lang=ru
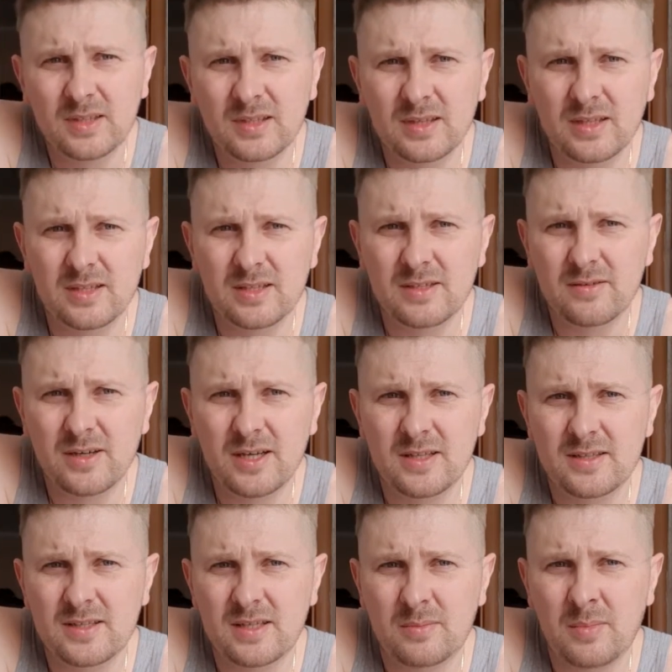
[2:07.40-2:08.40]

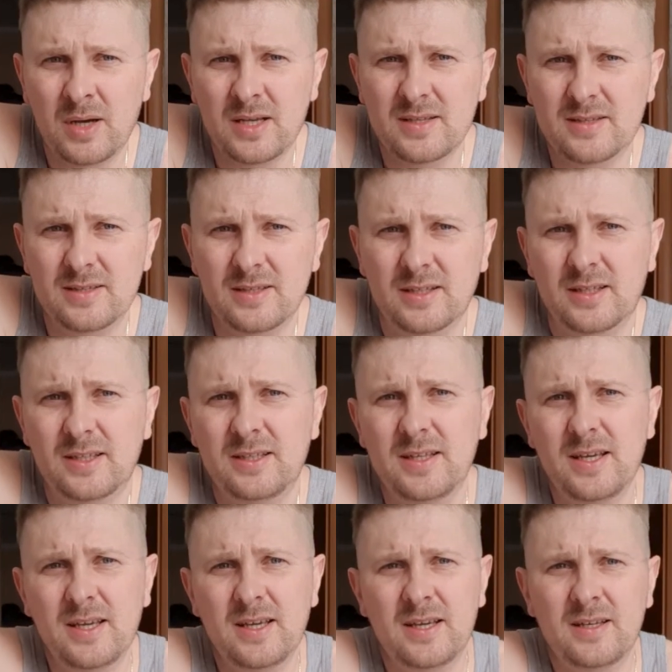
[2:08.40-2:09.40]
Называется масло
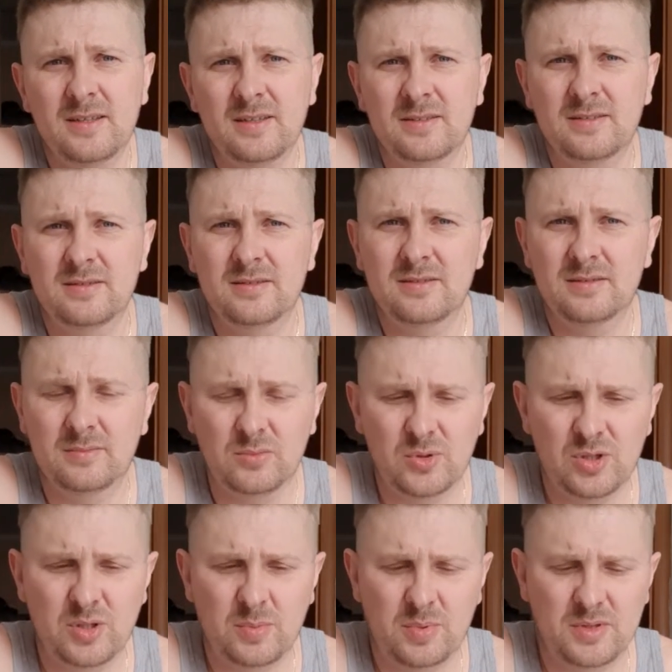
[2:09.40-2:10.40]
Хидея.
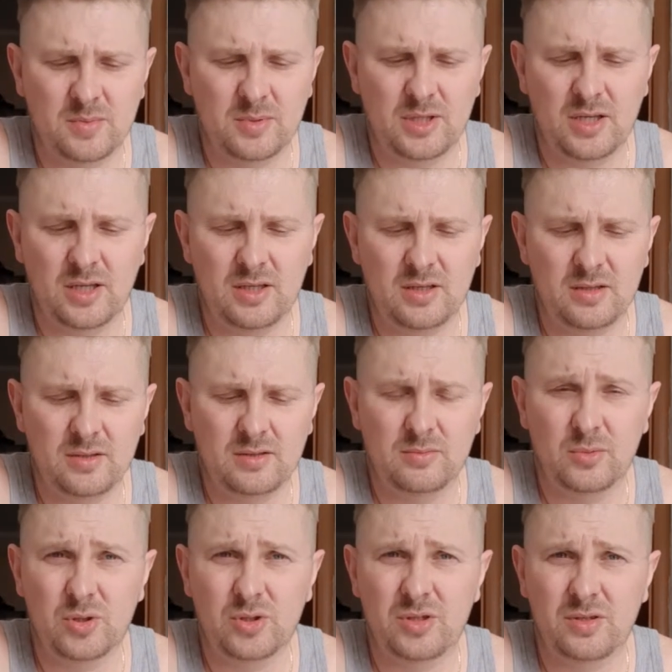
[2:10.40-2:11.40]
Можете посмотреть,
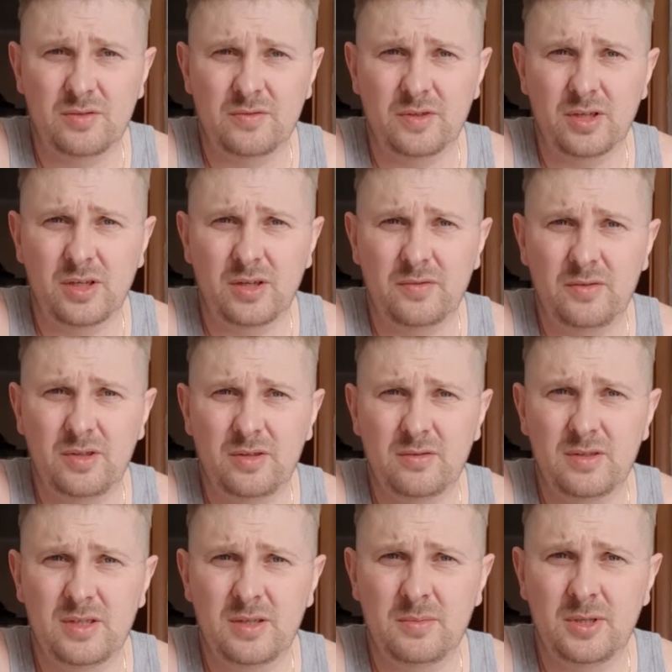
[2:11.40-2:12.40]
можете
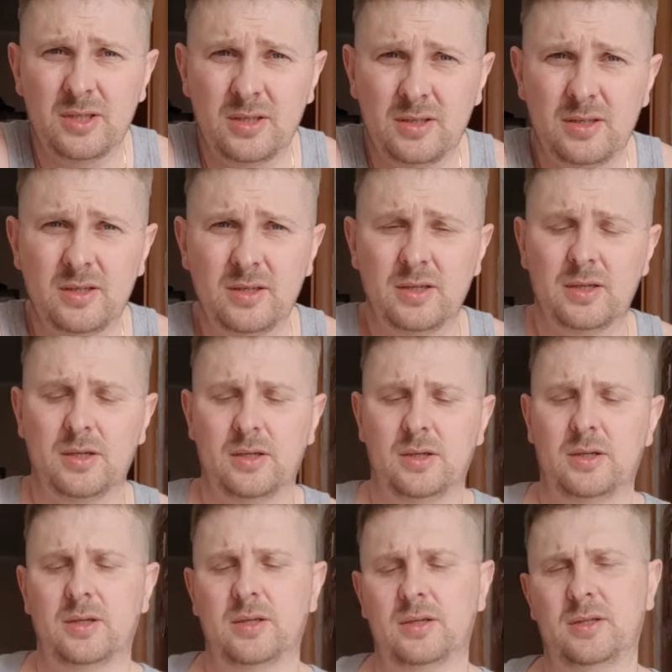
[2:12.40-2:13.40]
сфотографировать, замедлить.
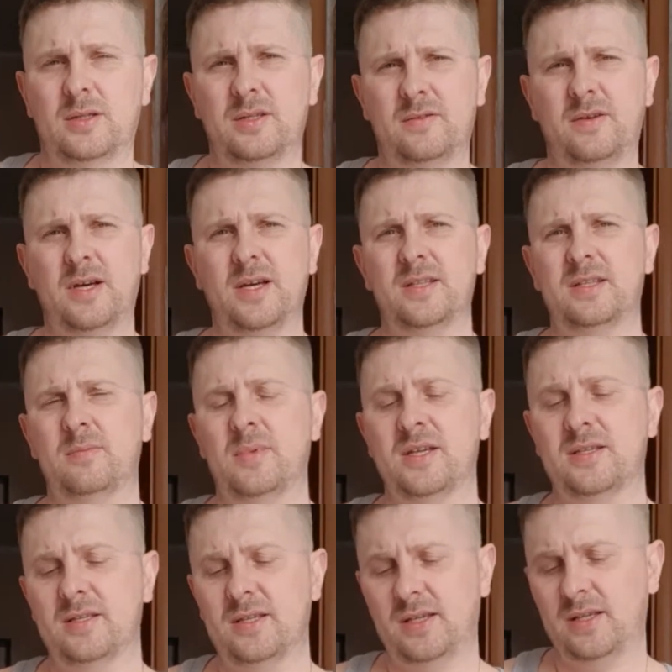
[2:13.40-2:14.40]
Называется
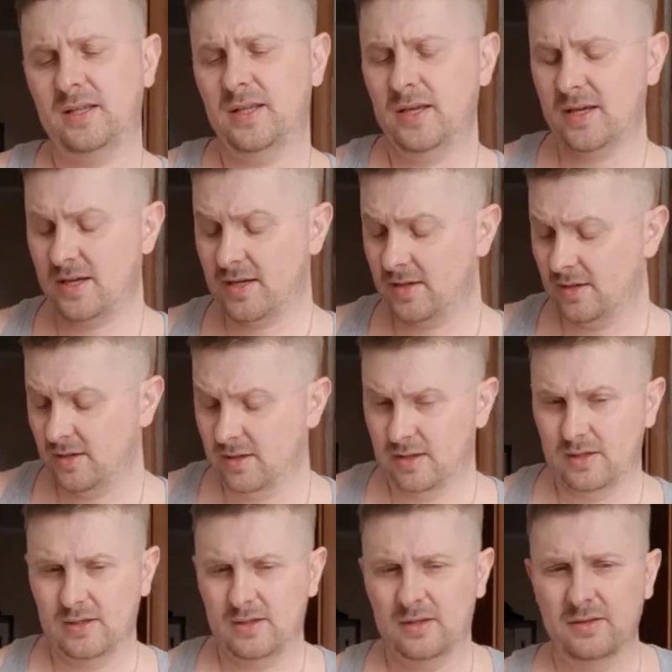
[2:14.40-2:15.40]
масло Хидея.
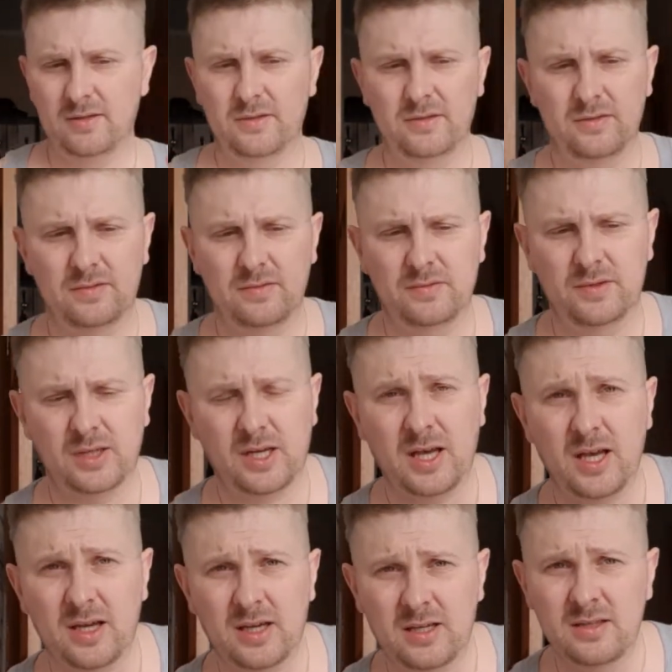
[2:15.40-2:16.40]

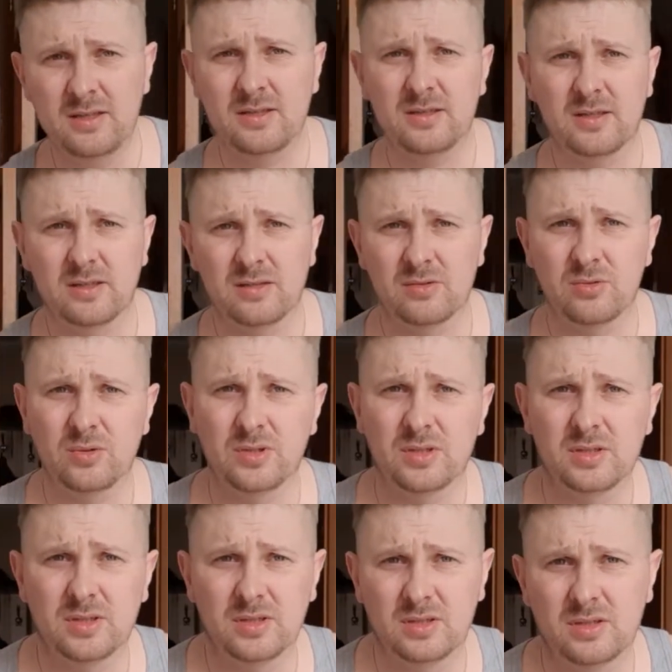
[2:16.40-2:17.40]
Такая канистра стоит
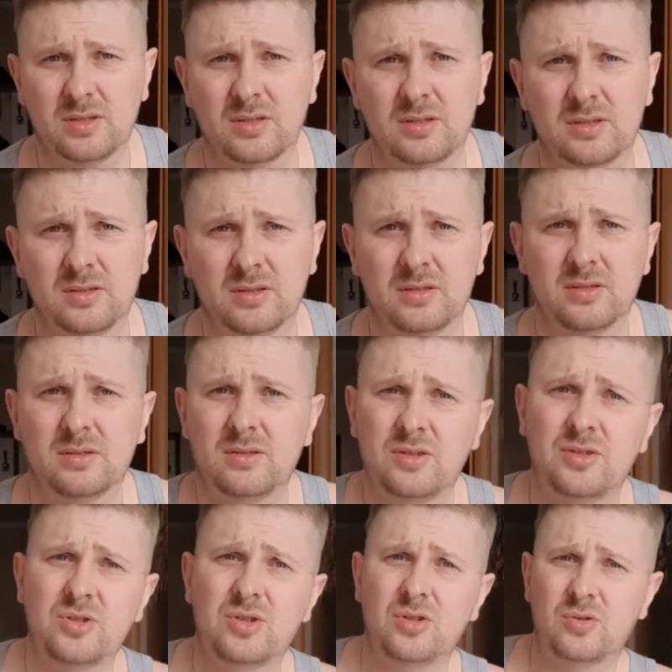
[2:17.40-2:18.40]
э,
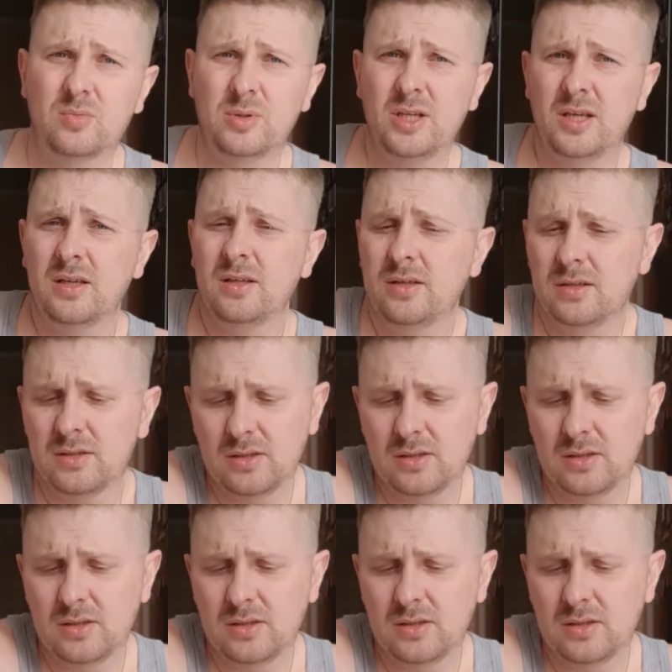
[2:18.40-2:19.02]
1000 рублей.